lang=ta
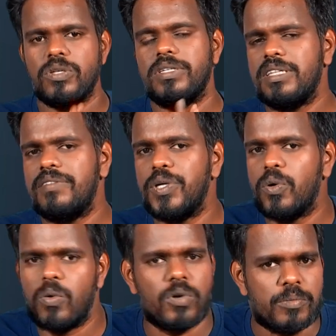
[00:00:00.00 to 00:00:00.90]
ஸோ இந்த வீடியோ
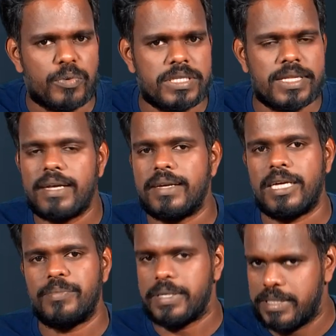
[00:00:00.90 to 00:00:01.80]
உங்களுக்கு பிடிச்சிருந்தா
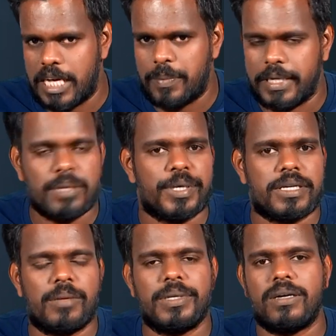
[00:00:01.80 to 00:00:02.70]
நிறைய பேருக்கு ஷேர் பண்ணுங்கள்
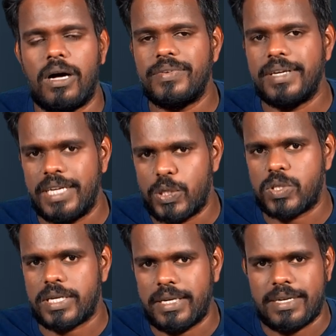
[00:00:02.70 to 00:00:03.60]
மறக்காமல் காவேரி நியூஸ்
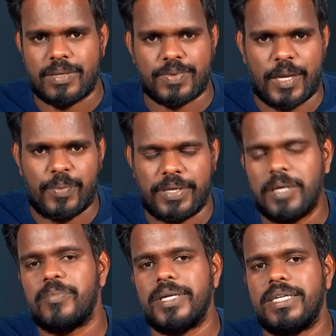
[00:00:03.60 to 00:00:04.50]
சேனலை சப்ஸ்கிரைப்
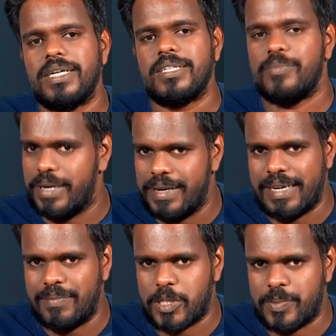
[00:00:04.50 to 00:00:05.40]
பண்ணுங்கள் பண்ணிவிட்டு அந்த
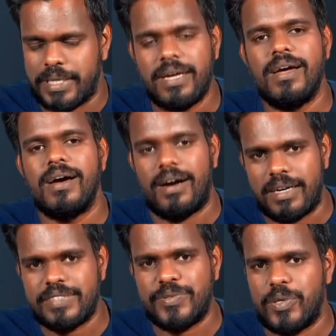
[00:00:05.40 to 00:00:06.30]
பெல்லைக்கானையும் ப்ரெஸ் பண்ணுங்கள்
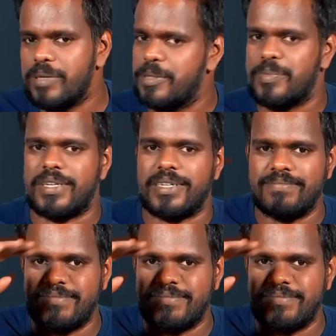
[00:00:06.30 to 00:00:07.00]
அடுத்த வீடியோவில் மீட் பண்ணுறேன்